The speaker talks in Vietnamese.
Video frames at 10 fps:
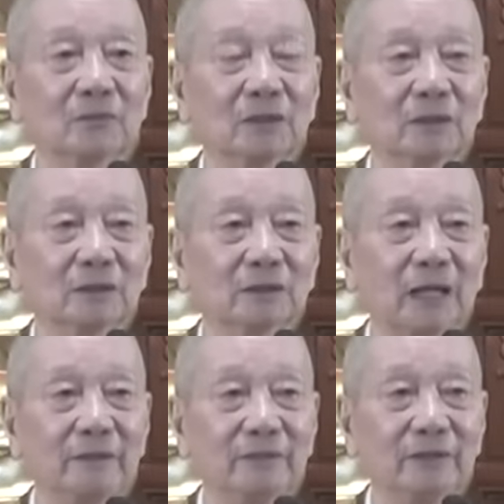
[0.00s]
Đó,
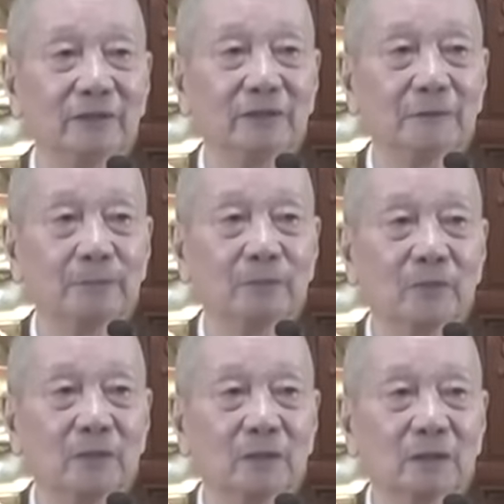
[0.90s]
tại vì á,
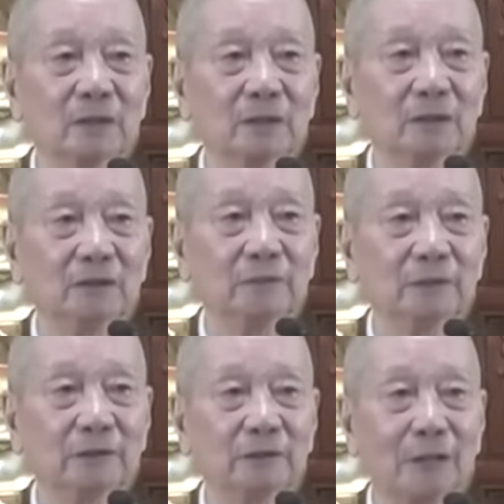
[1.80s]
từ
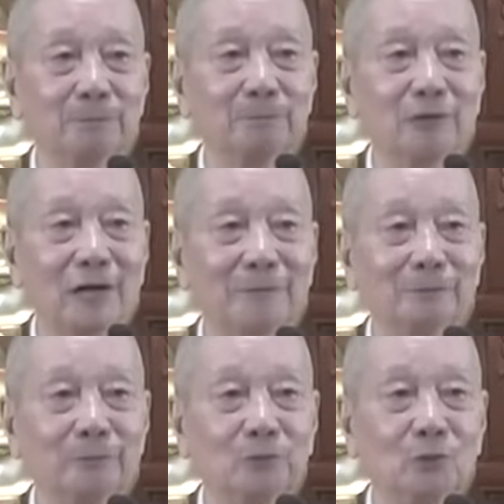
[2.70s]
cái tâm
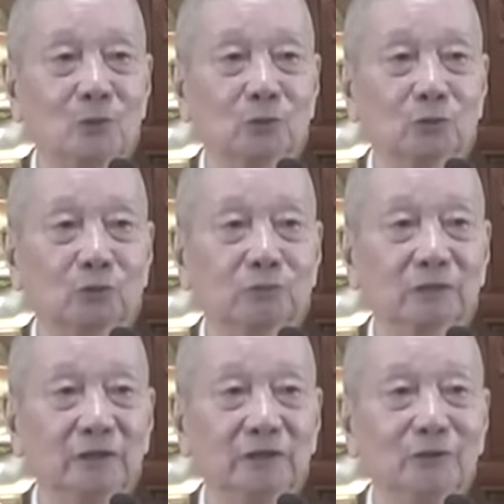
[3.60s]
phàm phu tục
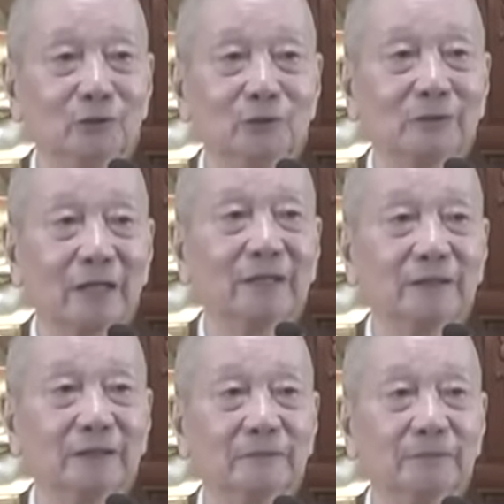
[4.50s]
tử của chúng ta đây
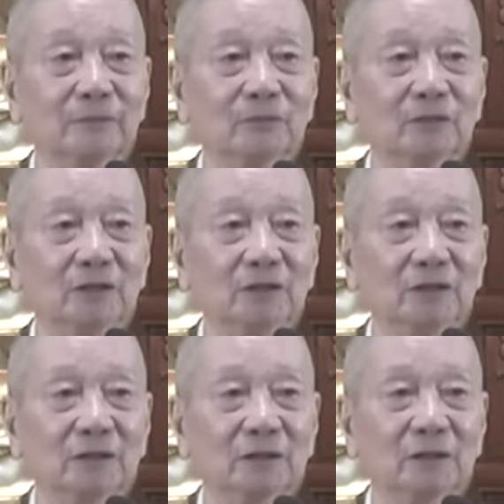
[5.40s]
nè, từ
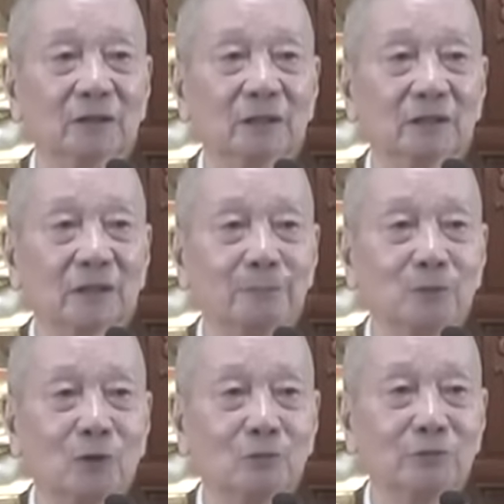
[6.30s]
cái
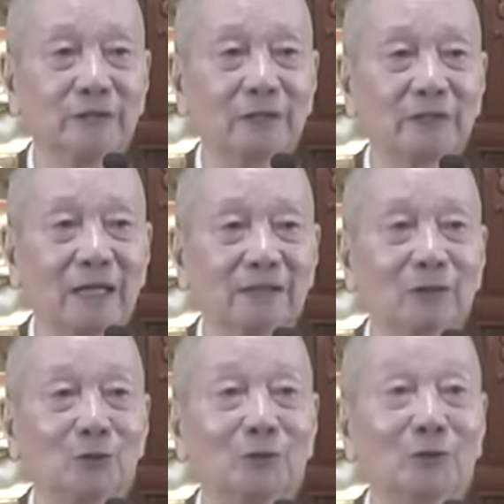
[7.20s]
tâm hồn rách nát
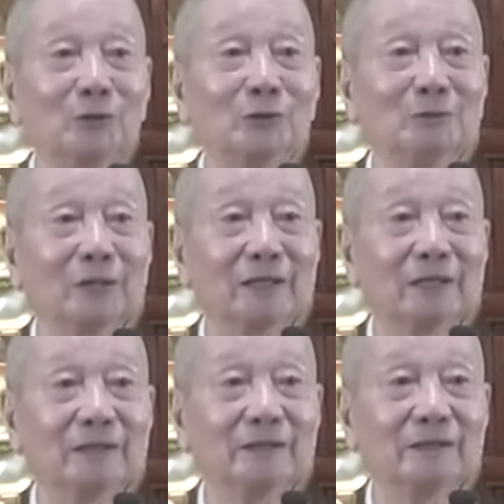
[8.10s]
tội lỗi của chúng ta
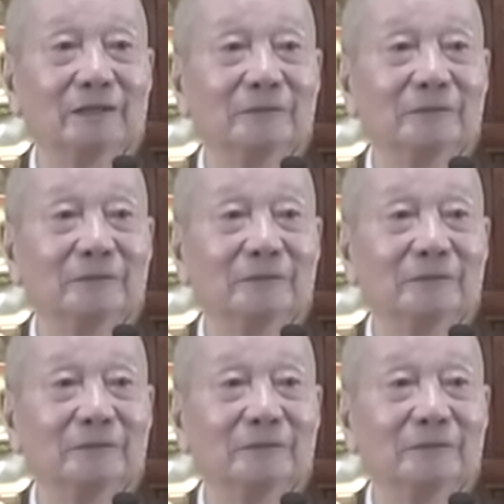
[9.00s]
đây nè,